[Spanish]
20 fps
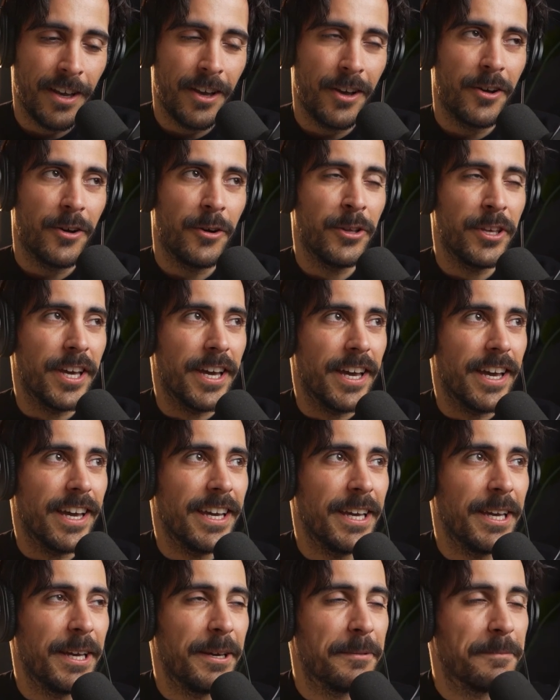Oye,
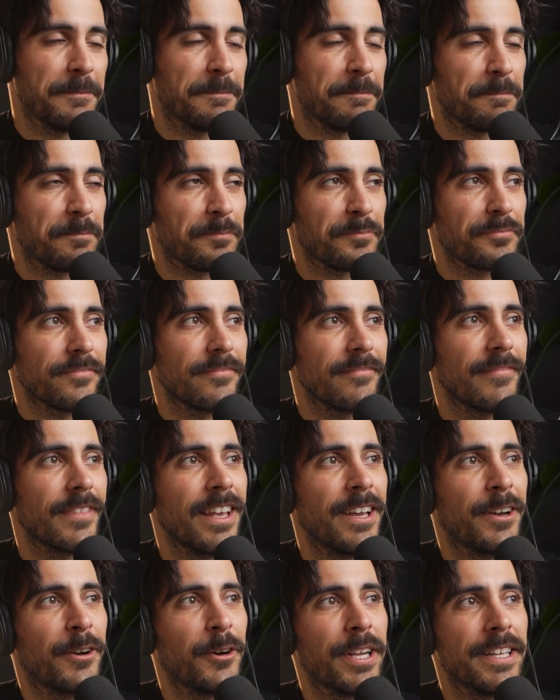mm,
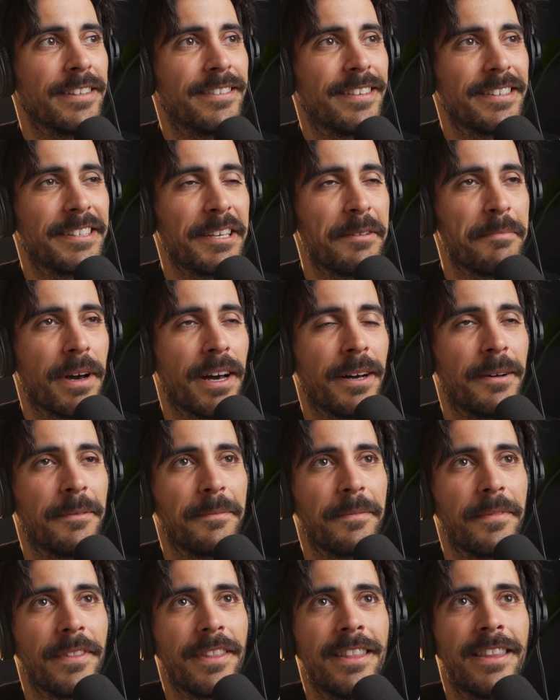y, con este
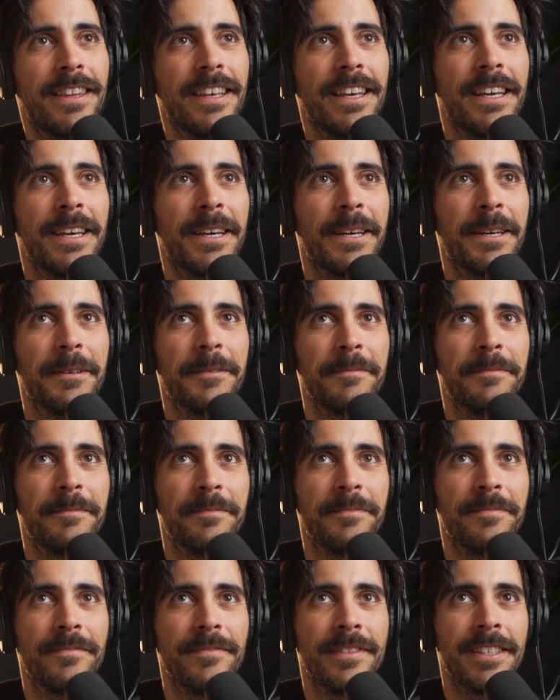tema mm,
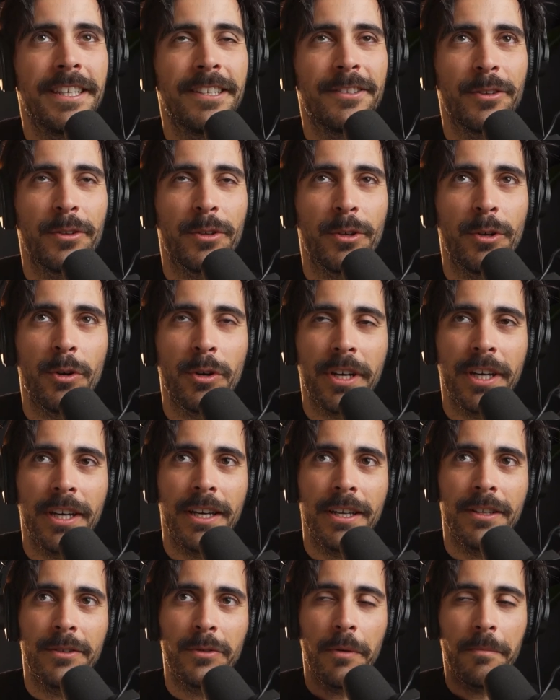de, todo lo
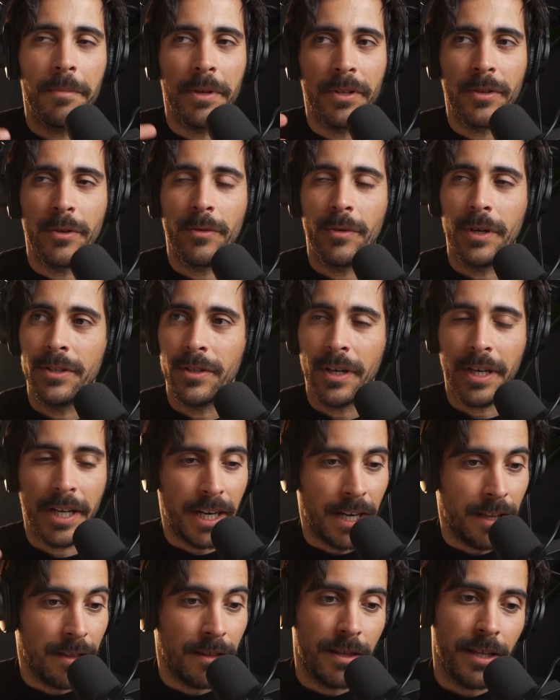que tú has visto en cuanto a
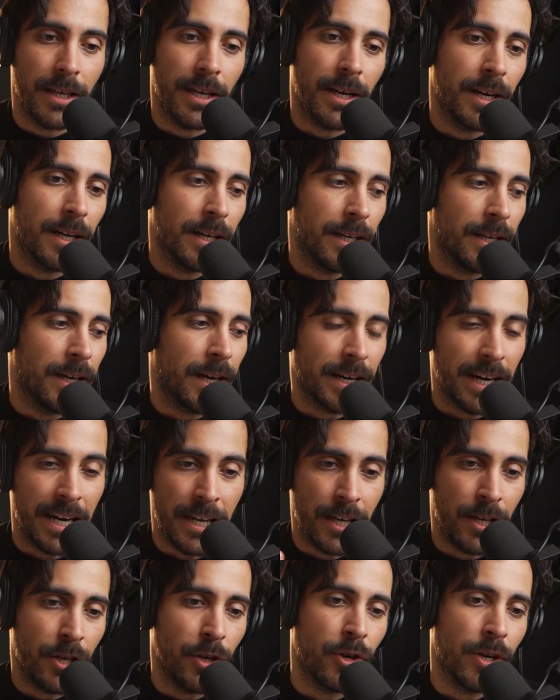creencias y a
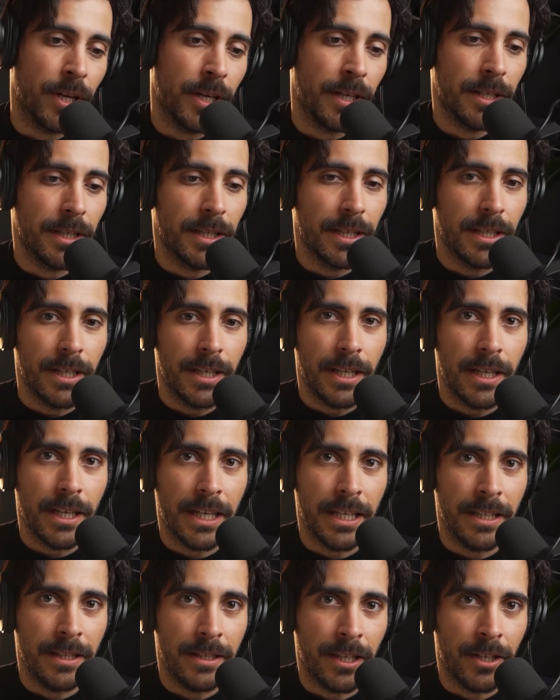religiones,
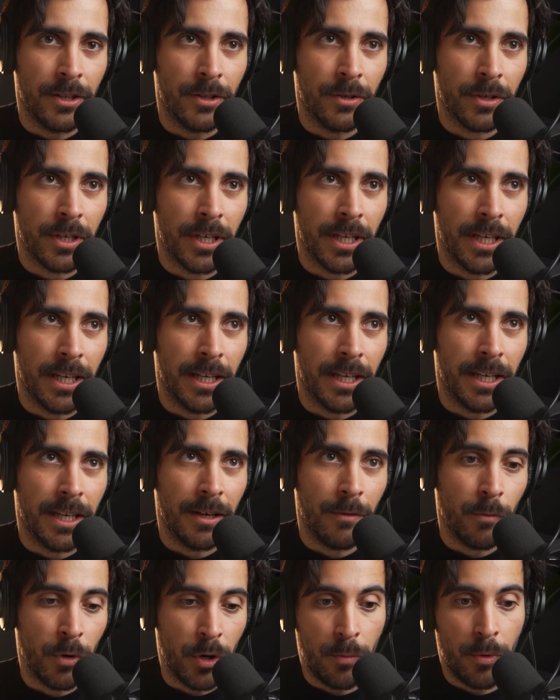que entiendo
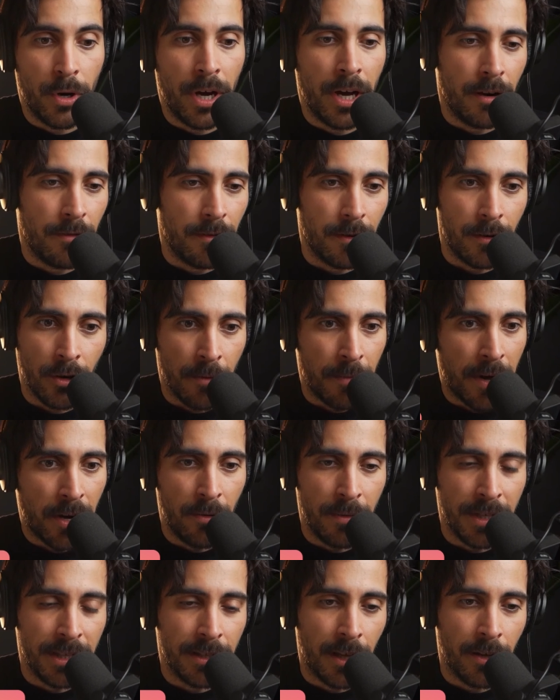que, bueno, pues lo que me has
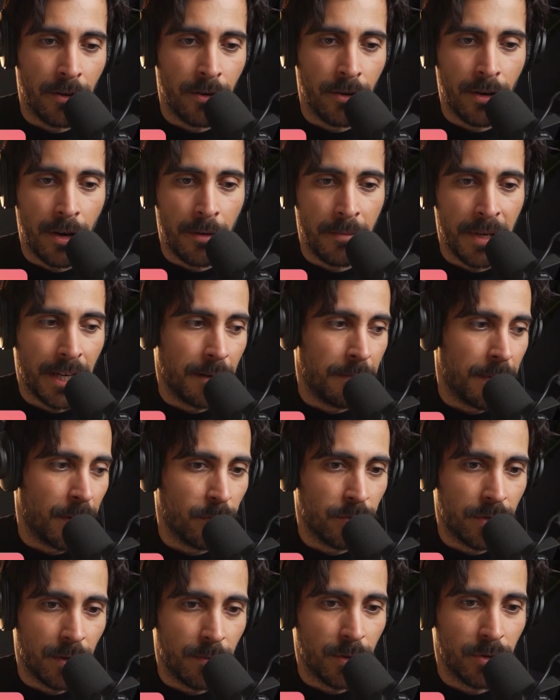comentado, ¿no? A mí que me
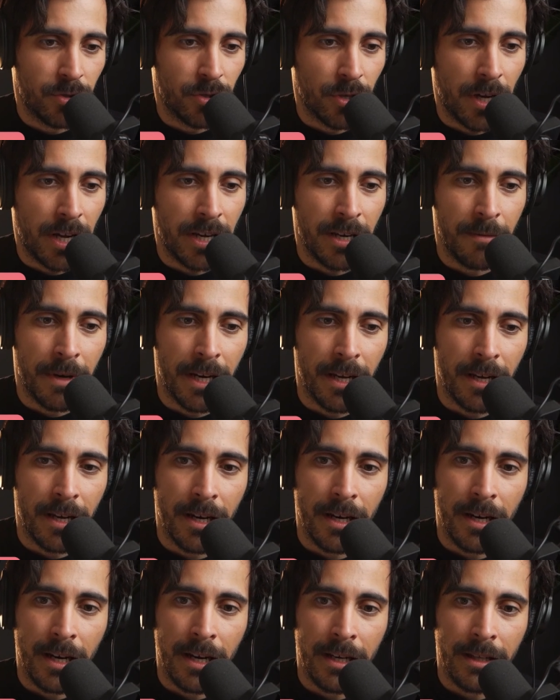gustan mucho los
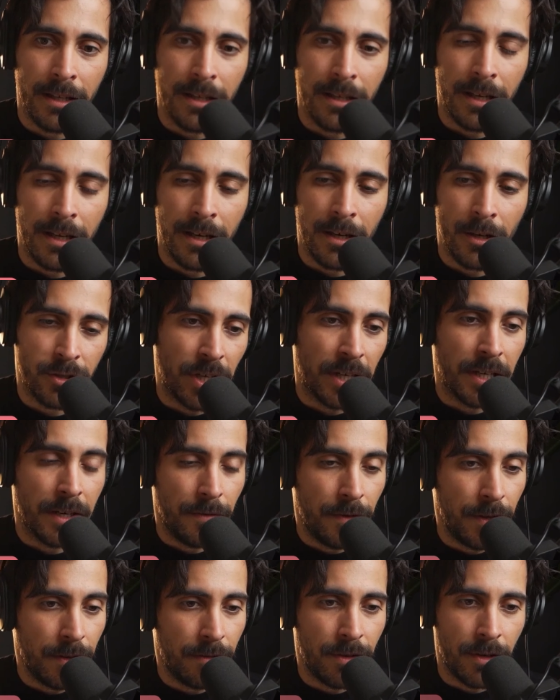animales, los
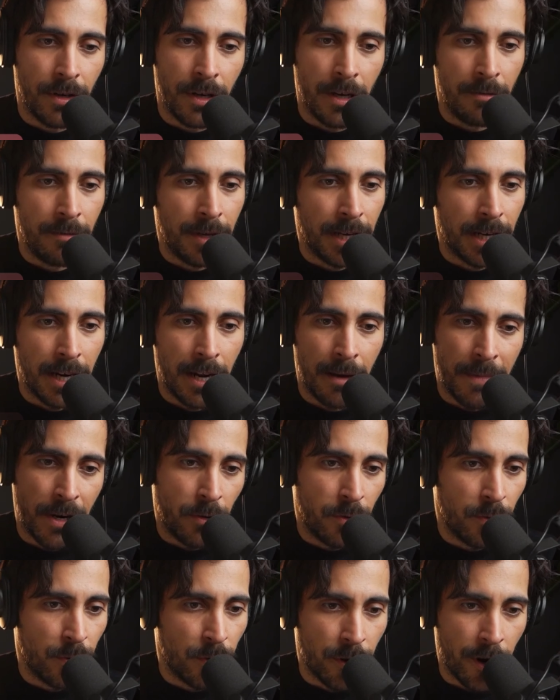sacrificios, el ver la
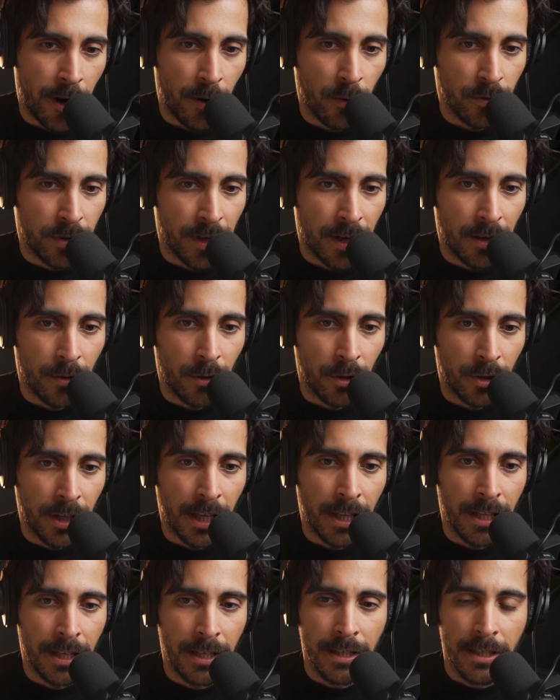mano de un orangután
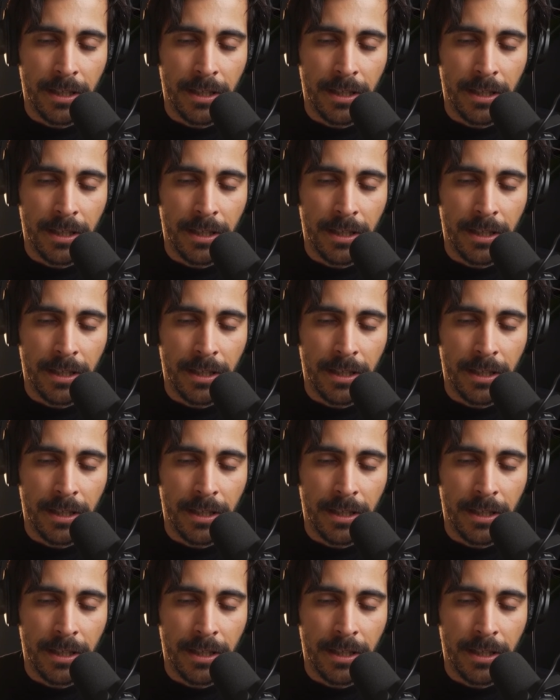cortada.